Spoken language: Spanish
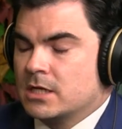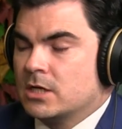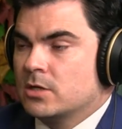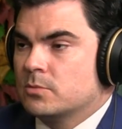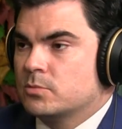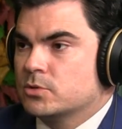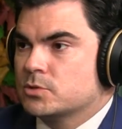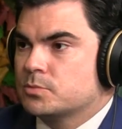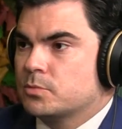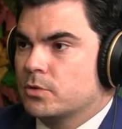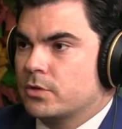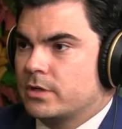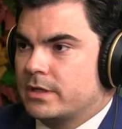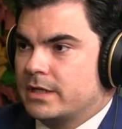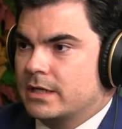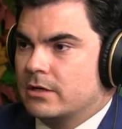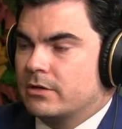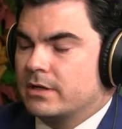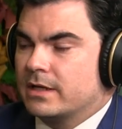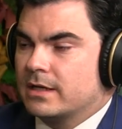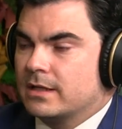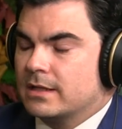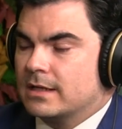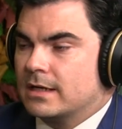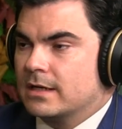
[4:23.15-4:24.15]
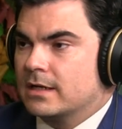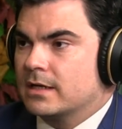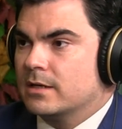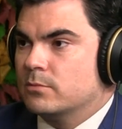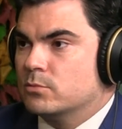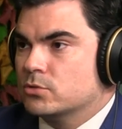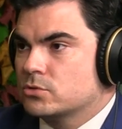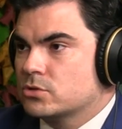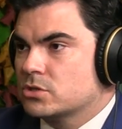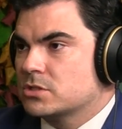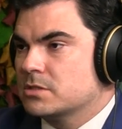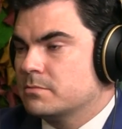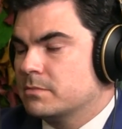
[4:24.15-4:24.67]
pues podría originar que
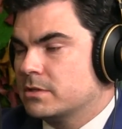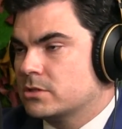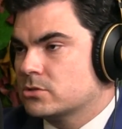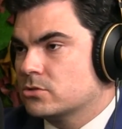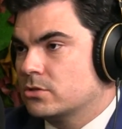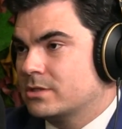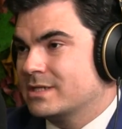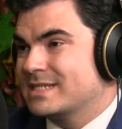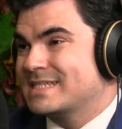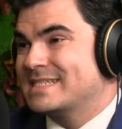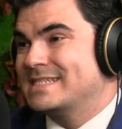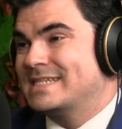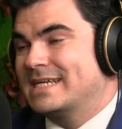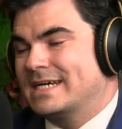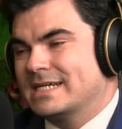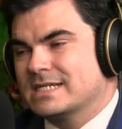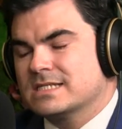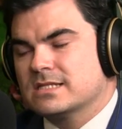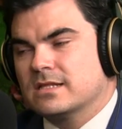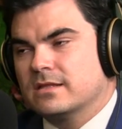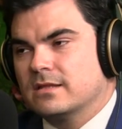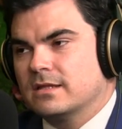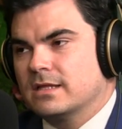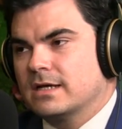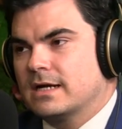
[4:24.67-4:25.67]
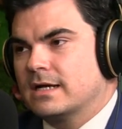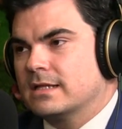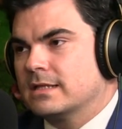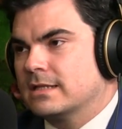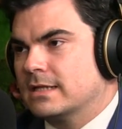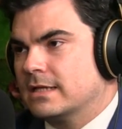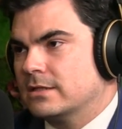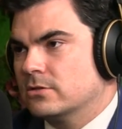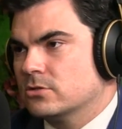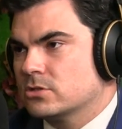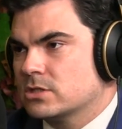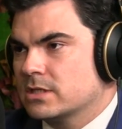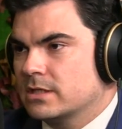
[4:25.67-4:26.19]
muchos inversores ya estén
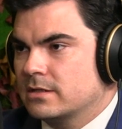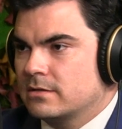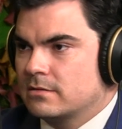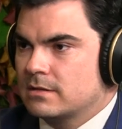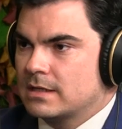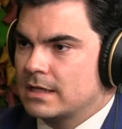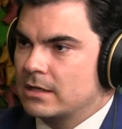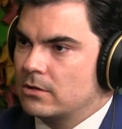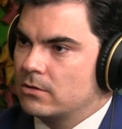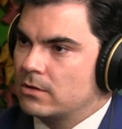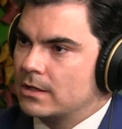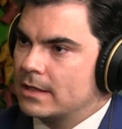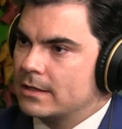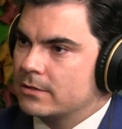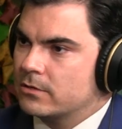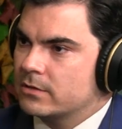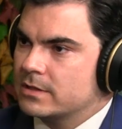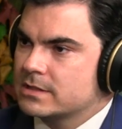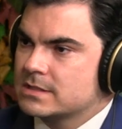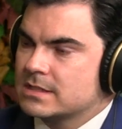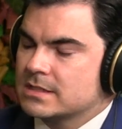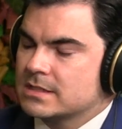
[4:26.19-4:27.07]
decantándose a lo largo de esta